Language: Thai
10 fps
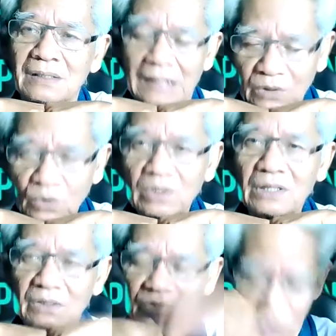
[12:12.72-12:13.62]
อย่างลุง
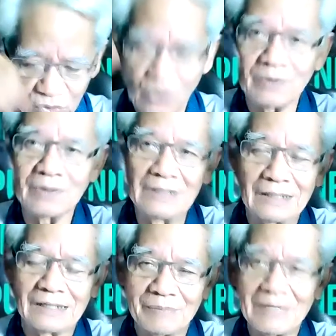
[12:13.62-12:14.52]
นี่ยกทงหนึ่
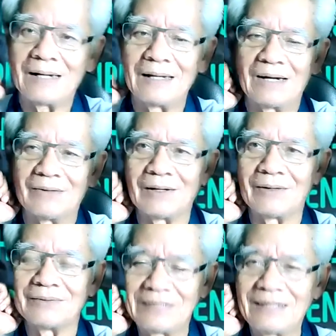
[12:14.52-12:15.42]
งน้ำหน้า เลยอ่ะ
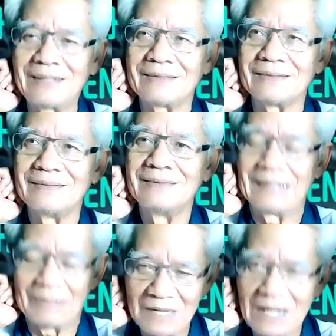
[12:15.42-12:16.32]
จริง
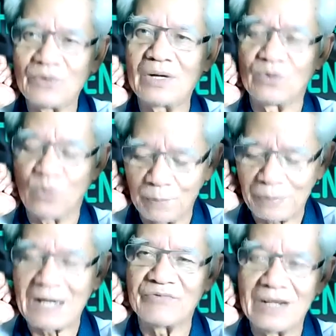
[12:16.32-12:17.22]
นำหน้าด้วยกลุ่มป
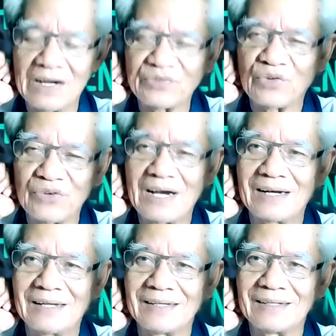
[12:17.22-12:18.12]
ราบไวรัสโคโรนา
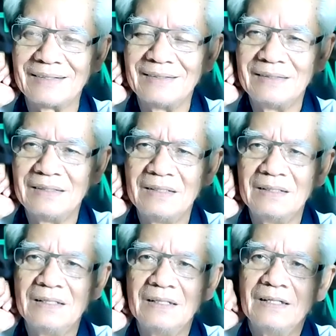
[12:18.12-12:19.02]
เนี่ย
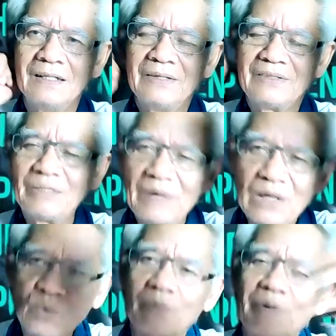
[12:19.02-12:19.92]
จะไป
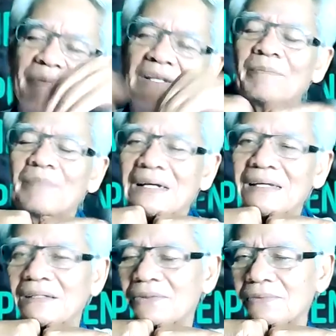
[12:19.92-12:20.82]
กลัวมันไปทำไม
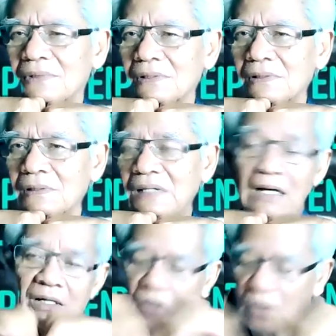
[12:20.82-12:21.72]
เนี่ย
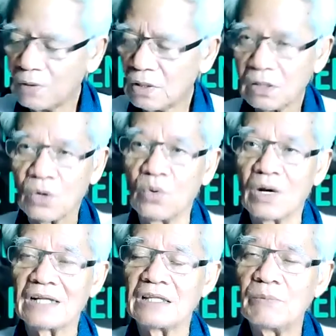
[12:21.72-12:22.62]
ก็เพราะกลัว
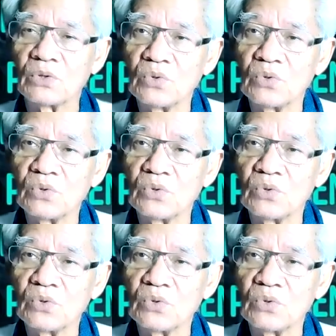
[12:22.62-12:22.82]
กันทั้งหมด